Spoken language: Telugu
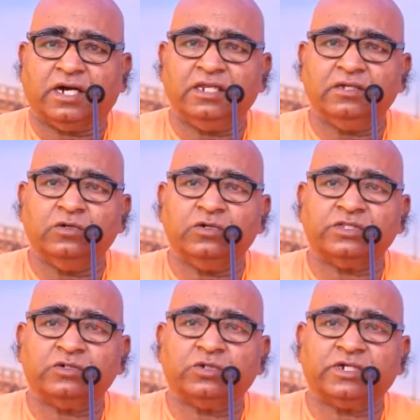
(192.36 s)
కాలి
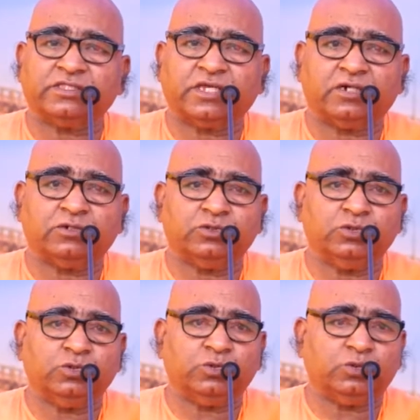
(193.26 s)
గోడిది కూడా
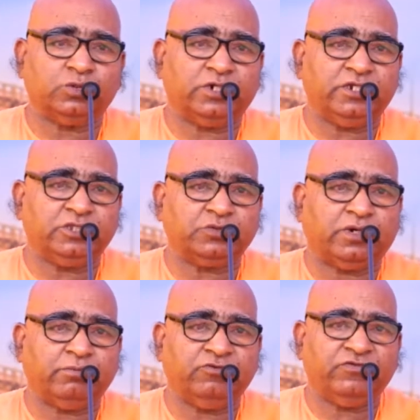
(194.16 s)
తాకొద్దు అని
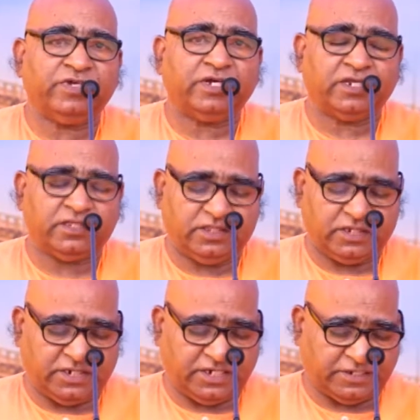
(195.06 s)
స్వామి
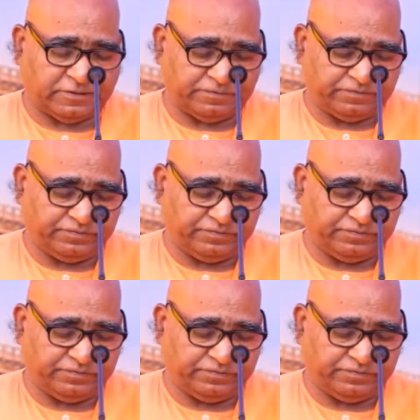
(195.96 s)
వివేకానంద అంటారు